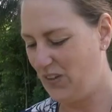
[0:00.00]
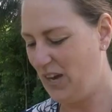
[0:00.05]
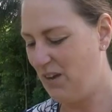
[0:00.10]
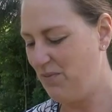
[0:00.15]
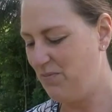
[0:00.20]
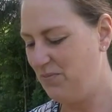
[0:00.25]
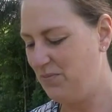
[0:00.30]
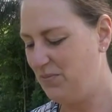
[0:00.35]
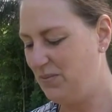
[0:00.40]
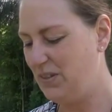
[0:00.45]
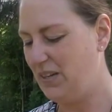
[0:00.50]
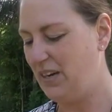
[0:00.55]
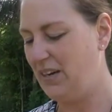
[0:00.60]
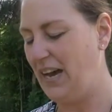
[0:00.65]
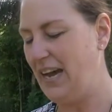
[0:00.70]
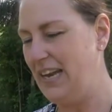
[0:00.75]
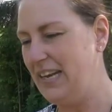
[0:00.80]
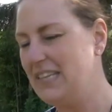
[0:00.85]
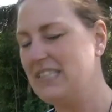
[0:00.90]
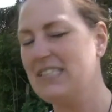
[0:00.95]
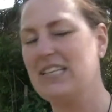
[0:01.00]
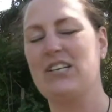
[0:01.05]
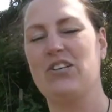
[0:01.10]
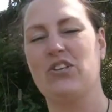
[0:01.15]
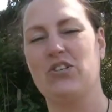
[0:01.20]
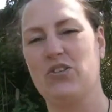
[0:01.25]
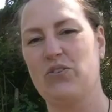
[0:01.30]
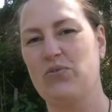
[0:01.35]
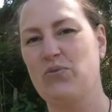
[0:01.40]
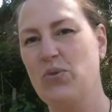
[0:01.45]
Wir haben einige
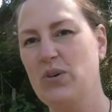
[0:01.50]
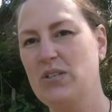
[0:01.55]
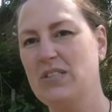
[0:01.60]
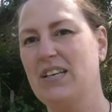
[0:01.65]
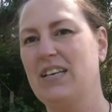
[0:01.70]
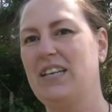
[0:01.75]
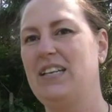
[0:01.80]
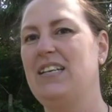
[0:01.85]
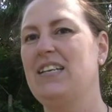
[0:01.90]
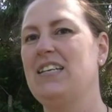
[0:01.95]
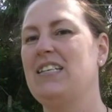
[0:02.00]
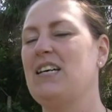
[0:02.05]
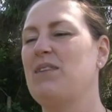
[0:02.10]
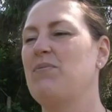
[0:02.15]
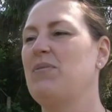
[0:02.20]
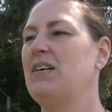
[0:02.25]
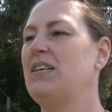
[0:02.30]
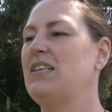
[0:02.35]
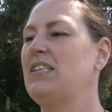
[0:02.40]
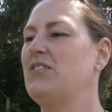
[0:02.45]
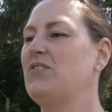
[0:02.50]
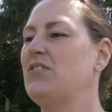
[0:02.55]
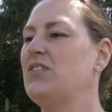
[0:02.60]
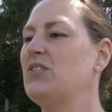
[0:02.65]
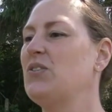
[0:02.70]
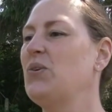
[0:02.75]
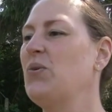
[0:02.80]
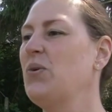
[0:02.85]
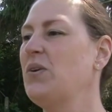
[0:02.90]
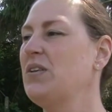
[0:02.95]
Sachen auch schon vortrainiert, aber ich
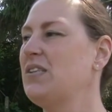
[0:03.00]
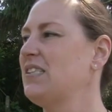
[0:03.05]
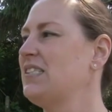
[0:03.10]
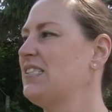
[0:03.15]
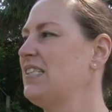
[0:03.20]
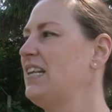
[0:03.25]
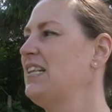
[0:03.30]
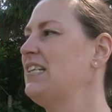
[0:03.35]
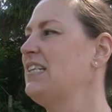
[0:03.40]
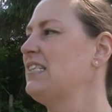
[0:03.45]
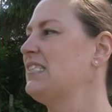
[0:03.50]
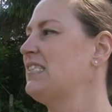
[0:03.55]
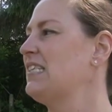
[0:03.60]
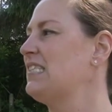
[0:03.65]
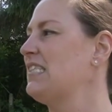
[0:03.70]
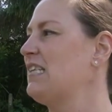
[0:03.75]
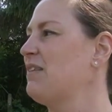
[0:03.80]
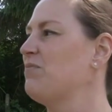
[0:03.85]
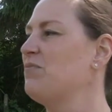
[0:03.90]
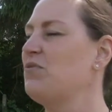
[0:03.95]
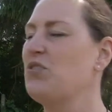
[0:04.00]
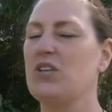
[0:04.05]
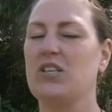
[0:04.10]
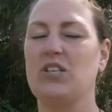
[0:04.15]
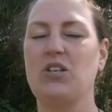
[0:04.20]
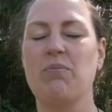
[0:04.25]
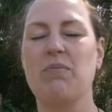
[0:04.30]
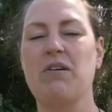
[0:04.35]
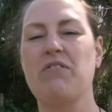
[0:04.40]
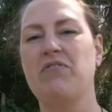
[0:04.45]
finde es hochinteressant, dass jetzt eben
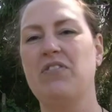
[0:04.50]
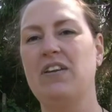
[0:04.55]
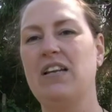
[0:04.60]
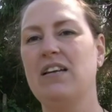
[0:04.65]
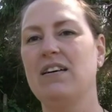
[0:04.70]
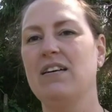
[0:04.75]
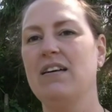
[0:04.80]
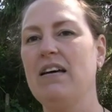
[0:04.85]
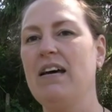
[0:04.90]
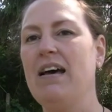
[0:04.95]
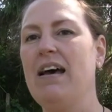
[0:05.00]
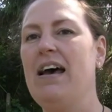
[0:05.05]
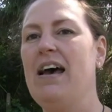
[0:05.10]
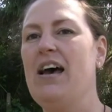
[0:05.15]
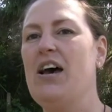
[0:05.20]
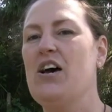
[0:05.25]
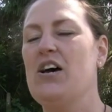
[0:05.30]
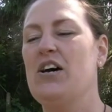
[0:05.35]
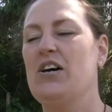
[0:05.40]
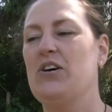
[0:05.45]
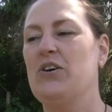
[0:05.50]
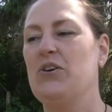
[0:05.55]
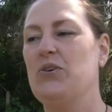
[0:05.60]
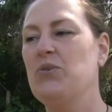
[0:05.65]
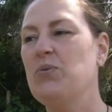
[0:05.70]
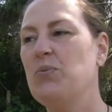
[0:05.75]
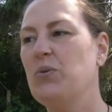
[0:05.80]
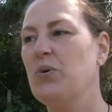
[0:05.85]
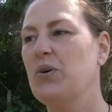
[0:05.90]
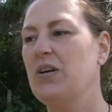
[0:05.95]
wirklich mal viele äh,
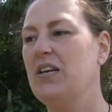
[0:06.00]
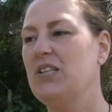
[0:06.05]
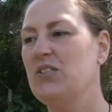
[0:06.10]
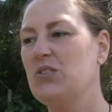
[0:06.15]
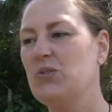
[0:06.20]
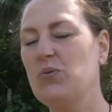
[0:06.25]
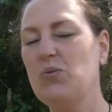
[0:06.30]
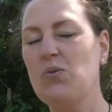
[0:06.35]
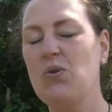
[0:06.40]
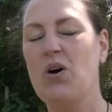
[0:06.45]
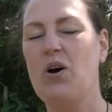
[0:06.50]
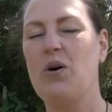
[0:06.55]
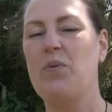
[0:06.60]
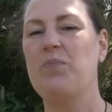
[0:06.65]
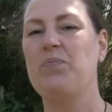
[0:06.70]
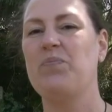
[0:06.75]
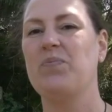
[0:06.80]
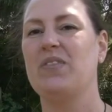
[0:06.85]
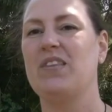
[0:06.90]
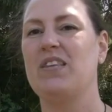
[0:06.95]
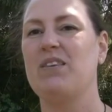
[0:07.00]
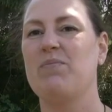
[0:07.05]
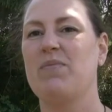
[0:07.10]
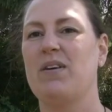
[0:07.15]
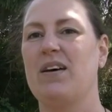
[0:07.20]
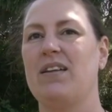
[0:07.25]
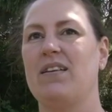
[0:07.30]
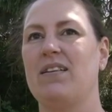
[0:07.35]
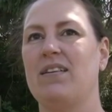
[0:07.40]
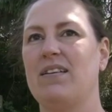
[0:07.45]
Übungen hinzukommen, die
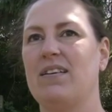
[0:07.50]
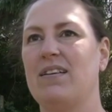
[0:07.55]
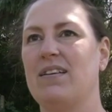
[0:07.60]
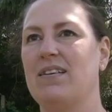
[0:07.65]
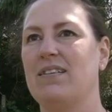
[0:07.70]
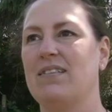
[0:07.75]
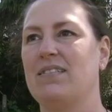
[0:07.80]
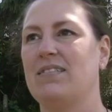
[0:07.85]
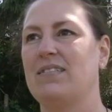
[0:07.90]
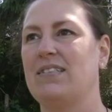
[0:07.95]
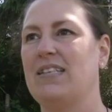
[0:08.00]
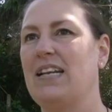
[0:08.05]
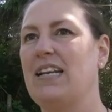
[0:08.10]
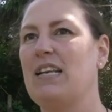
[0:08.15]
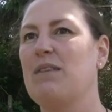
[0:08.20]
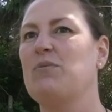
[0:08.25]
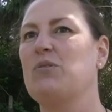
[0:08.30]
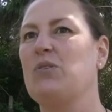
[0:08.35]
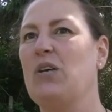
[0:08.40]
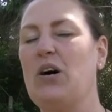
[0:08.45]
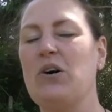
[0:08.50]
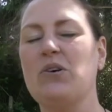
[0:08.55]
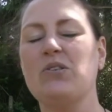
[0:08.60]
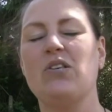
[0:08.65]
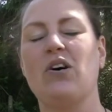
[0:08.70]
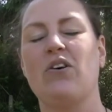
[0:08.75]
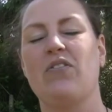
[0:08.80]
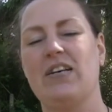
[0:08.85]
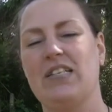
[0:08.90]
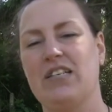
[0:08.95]
man äh, dann eben zu
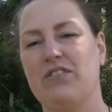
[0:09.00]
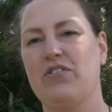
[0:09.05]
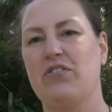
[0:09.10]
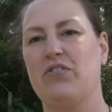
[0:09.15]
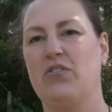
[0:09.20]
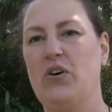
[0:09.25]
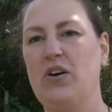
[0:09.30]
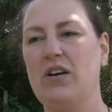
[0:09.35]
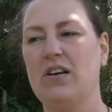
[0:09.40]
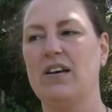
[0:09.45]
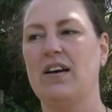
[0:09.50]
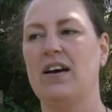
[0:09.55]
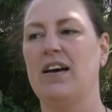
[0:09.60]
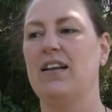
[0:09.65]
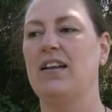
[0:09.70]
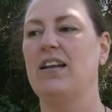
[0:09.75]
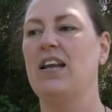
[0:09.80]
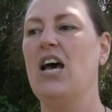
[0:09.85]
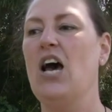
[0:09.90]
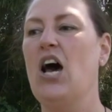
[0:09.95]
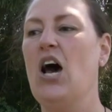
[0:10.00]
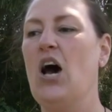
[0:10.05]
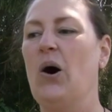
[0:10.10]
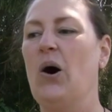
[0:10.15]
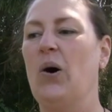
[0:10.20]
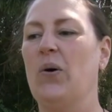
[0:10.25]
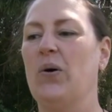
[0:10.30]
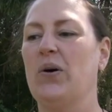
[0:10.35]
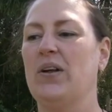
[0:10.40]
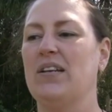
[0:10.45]
Hause auch weiter verfolgen kann
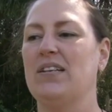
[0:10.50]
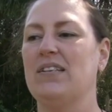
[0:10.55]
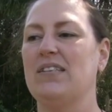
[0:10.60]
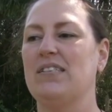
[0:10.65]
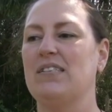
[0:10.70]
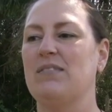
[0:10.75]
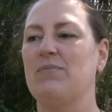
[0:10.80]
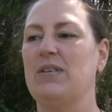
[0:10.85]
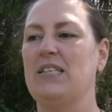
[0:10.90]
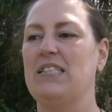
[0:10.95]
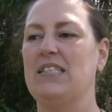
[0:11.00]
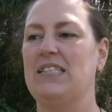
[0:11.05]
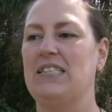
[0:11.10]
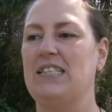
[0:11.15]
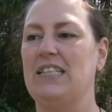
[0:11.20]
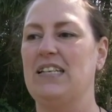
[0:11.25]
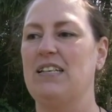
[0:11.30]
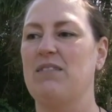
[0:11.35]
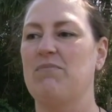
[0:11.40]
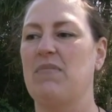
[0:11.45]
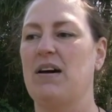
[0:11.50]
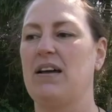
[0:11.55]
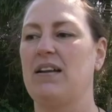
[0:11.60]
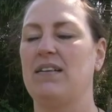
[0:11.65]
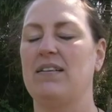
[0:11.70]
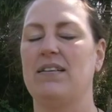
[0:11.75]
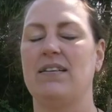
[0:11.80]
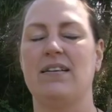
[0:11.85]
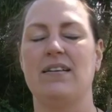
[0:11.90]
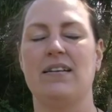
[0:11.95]
und mit denen
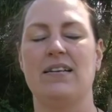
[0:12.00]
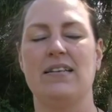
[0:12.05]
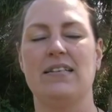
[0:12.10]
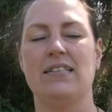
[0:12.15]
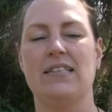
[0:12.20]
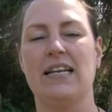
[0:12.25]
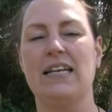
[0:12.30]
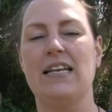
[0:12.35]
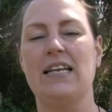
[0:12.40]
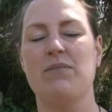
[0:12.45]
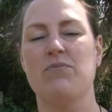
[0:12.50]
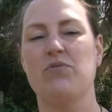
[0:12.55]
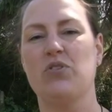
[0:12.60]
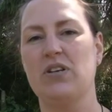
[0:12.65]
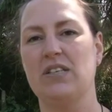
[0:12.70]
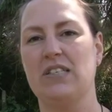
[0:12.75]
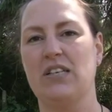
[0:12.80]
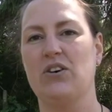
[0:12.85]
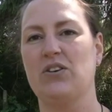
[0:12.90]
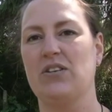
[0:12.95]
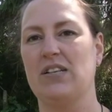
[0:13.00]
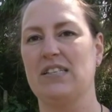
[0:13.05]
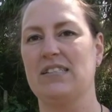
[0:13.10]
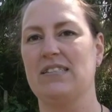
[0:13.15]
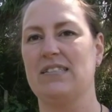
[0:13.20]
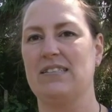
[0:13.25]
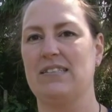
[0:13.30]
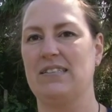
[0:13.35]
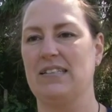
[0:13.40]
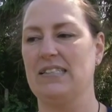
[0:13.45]
man dann eben wirklich auch
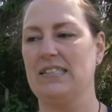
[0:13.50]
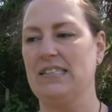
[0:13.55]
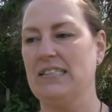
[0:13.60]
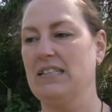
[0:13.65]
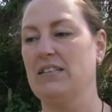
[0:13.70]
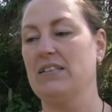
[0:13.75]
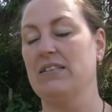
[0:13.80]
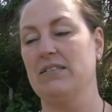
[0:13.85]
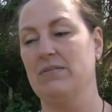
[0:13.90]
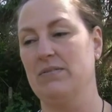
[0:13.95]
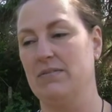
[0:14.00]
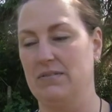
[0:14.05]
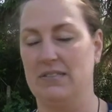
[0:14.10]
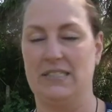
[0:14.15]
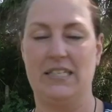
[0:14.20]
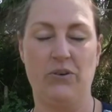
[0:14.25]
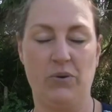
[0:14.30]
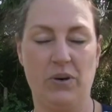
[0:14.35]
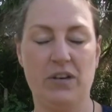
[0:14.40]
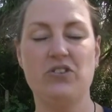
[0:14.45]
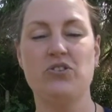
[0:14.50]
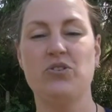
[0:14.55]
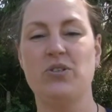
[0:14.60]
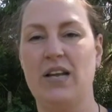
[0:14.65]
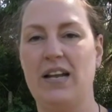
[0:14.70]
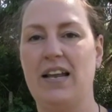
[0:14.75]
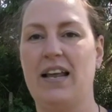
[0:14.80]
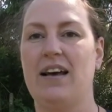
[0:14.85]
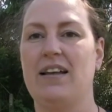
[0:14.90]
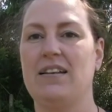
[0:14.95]
das, das äh, theoretisch
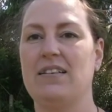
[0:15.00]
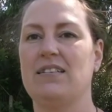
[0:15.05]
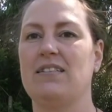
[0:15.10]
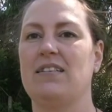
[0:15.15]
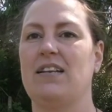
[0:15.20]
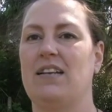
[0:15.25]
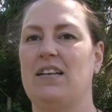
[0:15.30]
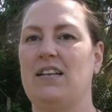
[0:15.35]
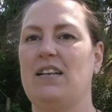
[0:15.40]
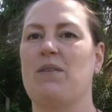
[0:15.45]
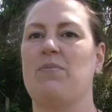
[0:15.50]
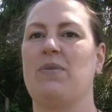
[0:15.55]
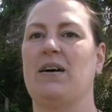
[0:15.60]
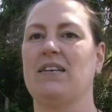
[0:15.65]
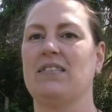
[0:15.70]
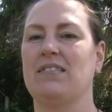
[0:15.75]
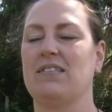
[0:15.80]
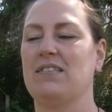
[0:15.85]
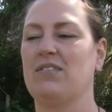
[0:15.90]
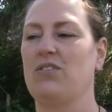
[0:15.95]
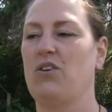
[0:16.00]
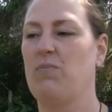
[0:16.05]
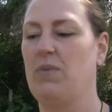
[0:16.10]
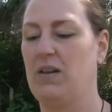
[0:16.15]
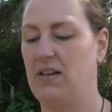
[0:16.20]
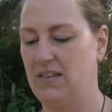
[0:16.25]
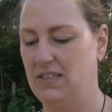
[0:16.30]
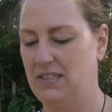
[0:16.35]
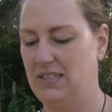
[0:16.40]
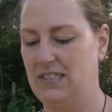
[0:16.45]
Erlernte dann in der Praxis
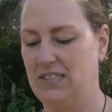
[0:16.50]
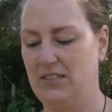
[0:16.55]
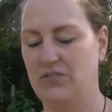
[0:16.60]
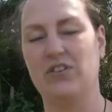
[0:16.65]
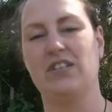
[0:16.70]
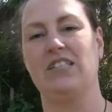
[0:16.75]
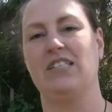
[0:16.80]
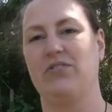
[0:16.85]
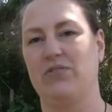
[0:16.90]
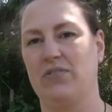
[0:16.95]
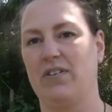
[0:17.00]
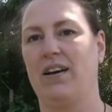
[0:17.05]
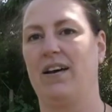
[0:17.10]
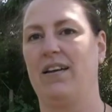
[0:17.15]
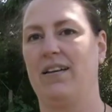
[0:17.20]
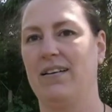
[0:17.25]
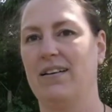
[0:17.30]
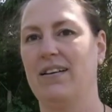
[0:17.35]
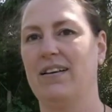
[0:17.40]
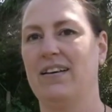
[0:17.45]
nochmal richtig vertiefen kann.